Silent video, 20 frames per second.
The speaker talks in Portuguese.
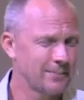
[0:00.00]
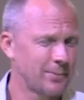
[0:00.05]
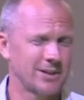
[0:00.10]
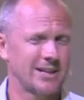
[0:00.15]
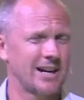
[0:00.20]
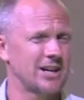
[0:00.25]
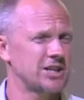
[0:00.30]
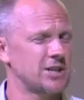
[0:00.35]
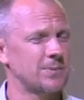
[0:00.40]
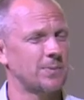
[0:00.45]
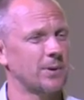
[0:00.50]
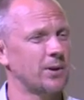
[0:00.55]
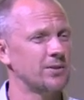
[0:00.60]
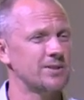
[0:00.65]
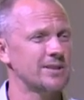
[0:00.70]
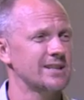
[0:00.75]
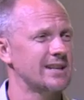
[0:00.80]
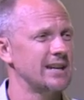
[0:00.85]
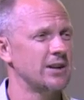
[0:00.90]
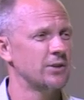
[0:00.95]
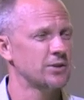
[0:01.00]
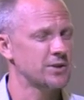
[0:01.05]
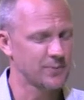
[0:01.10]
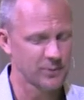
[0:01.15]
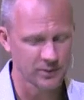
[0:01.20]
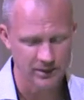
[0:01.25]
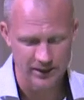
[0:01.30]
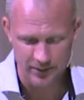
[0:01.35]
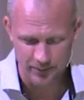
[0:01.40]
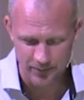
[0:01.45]
importantes perguntas que nós,
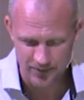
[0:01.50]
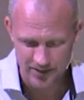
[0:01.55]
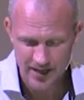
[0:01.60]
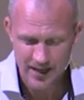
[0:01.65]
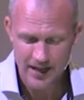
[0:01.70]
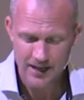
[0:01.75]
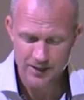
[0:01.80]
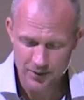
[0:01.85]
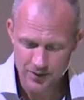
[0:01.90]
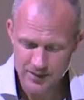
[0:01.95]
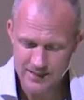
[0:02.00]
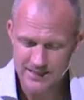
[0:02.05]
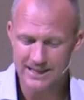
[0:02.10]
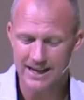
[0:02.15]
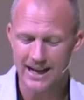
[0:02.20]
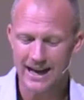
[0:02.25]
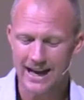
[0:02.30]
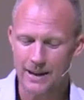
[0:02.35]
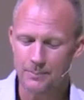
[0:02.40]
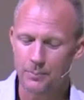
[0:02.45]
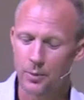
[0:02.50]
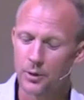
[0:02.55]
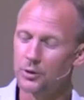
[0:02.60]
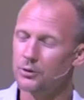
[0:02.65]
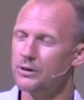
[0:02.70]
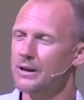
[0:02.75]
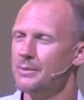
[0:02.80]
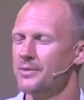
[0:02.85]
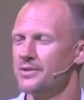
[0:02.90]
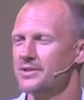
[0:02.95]
poderíamos, nós ah,
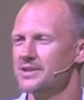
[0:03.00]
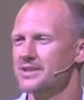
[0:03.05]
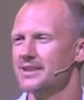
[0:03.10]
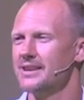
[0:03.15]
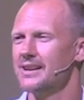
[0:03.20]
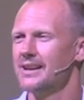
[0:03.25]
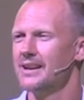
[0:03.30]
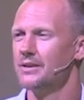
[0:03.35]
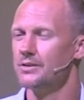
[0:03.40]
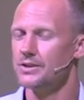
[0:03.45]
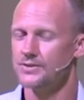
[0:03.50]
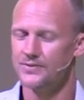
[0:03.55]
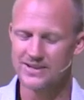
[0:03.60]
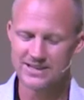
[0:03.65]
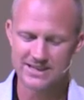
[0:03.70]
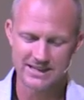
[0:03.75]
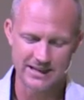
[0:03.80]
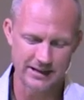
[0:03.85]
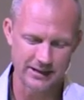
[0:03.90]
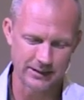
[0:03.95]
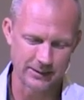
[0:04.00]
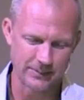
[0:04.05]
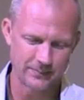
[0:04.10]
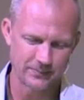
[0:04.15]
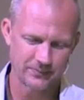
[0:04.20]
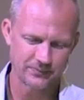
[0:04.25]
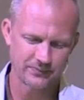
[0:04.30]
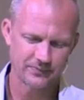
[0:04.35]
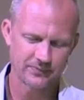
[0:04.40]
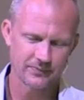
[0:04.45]
poderíamos fazer.
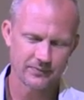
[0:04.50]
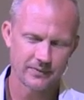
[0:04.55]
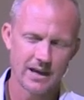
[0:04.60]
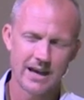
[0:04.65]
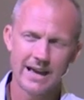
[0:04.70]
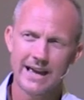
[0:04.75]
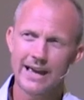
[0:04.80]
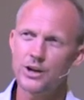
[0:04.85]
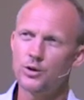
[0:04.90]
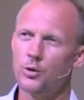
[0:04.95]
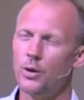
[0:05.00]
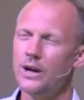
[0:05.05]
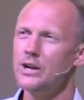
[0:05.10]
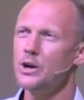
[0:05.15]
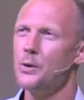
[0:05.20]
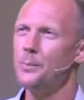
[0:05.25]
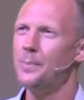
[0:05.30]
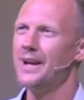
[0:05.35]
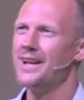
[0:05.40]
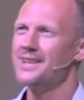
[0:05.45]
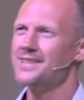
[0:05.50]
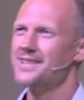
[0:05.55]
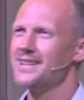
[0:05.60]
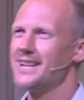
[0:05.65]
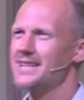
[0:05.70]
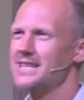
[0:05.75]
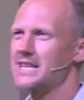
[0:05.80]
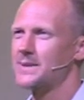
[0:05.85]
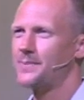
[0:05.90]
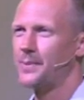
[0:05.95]
E quando eu penso
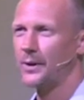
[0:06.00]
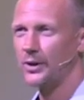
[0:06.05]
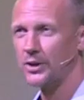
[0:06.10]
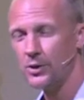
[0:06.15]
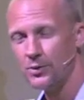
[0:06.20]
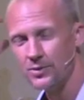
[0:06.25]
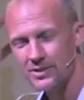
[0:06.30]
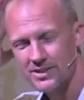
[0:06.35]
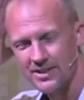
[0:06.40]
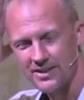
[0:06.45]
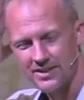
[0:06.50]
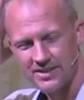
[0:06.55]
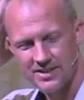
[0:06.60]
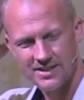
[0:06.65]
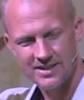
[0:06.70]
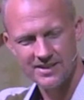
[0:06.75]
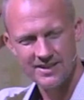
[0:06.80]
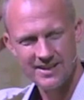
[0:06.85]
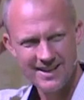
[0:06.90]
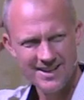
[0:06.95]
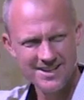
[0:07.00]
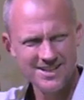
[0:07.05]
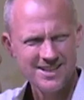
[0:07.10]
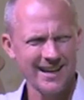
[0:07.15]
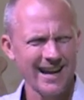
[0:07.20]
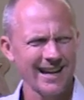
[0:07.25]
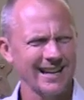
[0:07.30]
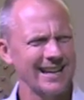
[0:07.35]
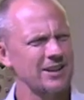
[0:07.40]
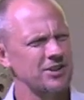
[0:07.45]
nessas perguntas,
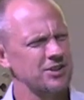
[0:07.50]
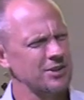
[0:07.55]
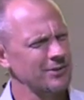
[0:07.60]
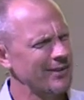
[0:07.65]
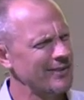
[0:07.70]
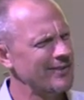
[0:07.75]
será que eu estou